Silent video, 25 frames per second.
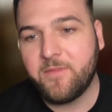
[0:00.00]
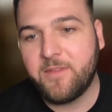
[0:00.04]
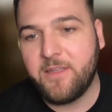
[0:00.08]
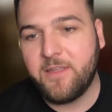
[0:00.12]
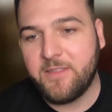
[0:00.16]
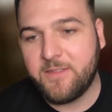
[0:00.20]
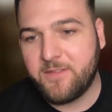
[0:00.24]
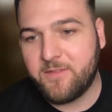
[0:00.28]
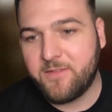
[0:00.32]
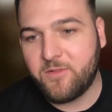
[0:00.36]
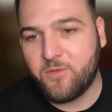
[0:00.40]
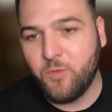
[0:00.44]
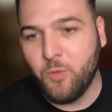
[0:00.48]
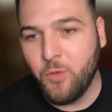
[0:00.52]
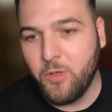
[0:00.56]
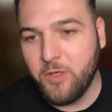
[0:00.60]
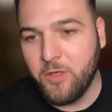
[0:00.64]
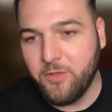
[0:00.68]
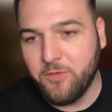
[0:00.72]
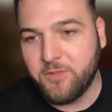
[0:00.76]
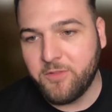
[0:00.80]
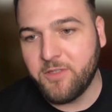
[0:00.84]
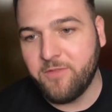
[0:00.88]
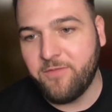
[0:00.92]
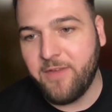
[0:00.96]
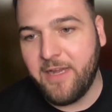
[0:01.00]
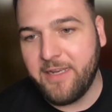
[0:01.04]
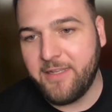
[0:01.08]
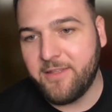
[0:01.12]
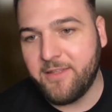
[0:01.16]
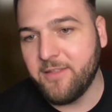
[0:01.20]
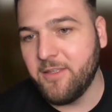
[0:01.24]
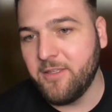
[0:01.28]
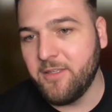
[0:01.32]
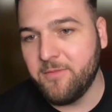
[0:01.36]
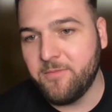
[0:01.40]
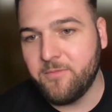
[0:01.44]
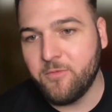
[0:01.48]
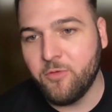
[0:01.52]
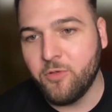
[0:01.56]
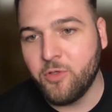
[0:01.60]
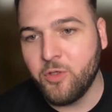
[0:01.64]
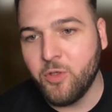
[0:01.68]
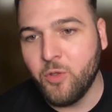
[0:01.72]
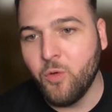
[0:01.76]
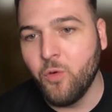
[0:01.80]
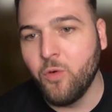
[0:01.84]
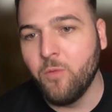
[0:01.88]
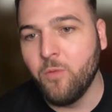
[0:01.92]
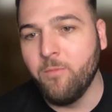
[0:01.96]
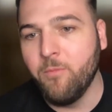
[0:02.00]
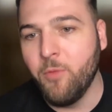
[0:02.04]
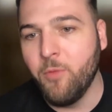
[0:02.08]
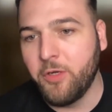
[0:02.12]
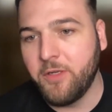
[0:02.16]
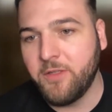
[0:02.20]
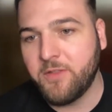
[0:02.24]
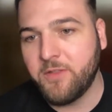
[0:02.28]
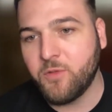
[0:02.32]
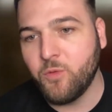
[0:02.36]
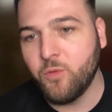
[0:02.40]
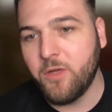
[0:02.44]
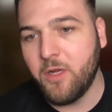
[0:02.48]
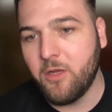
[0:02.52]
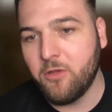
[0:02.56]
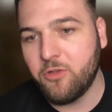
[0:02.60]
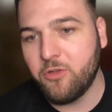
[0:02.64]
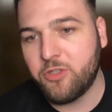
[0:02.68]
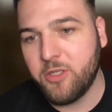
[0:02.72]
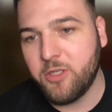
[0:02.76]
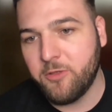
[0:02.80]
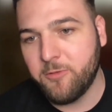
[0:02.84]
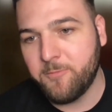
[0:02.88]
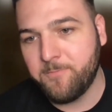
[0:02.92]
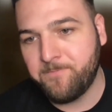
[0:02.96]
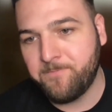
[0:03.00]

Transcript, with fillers: dass Google und so weiter. Und, und wie man das auch